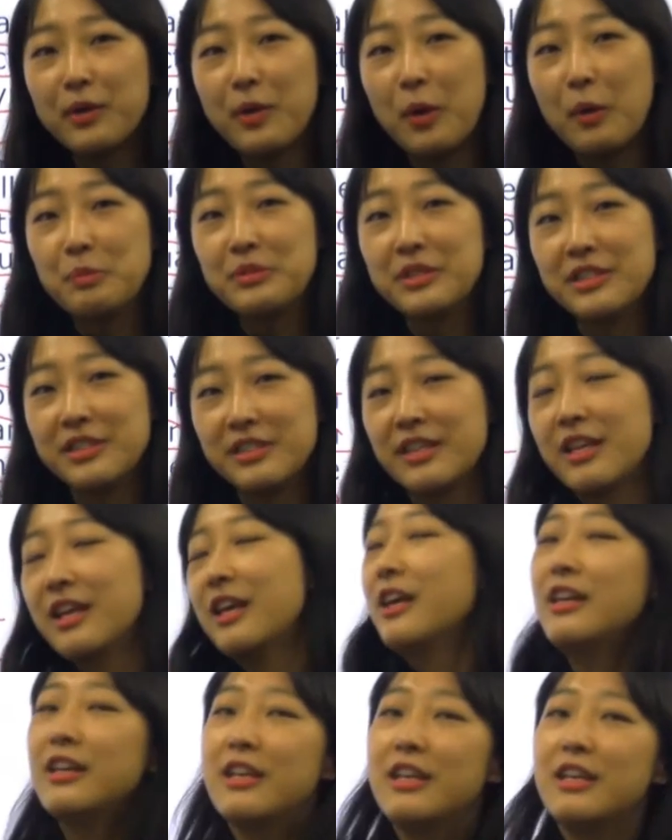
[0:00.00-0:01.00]
넘는
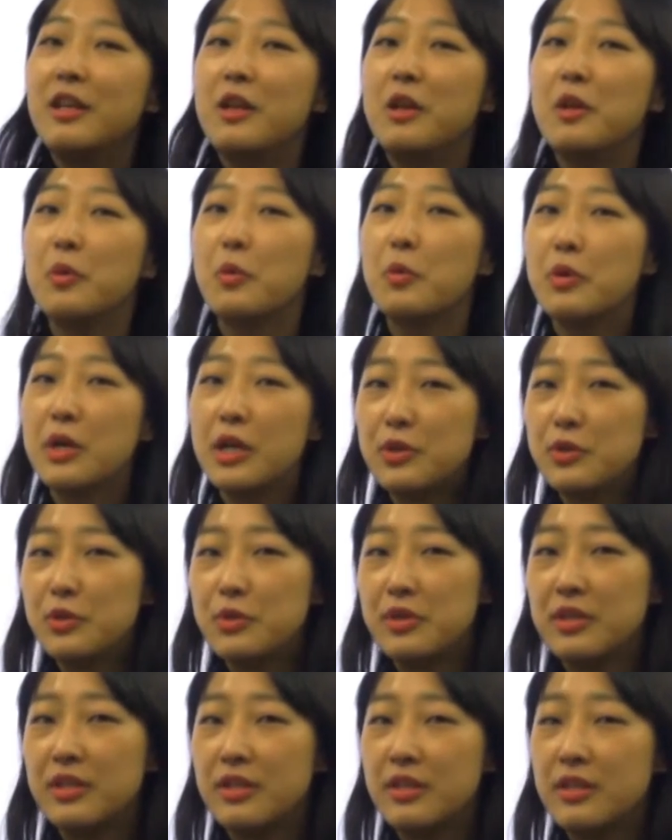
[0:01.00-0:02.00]
길이를 오갈
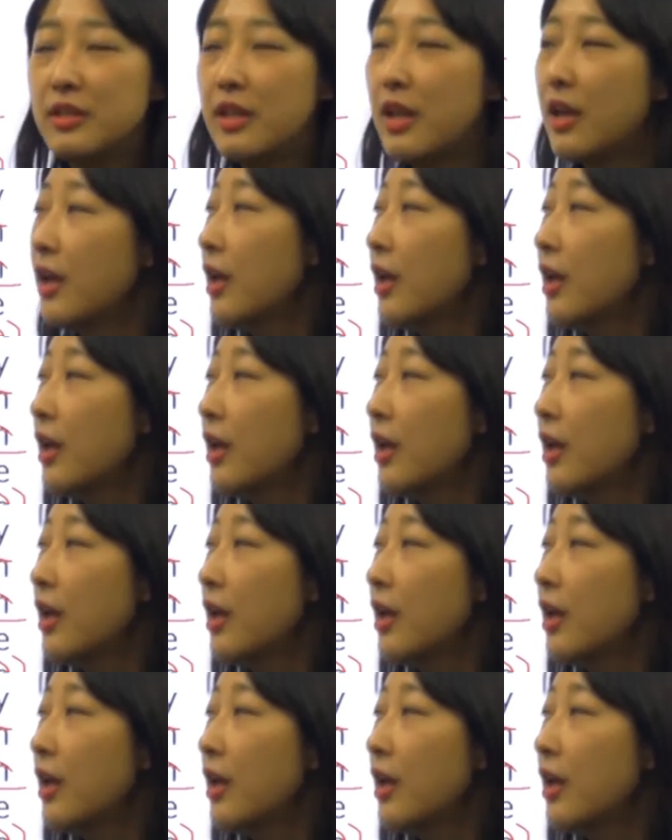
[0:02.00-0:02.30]
수 있는 근데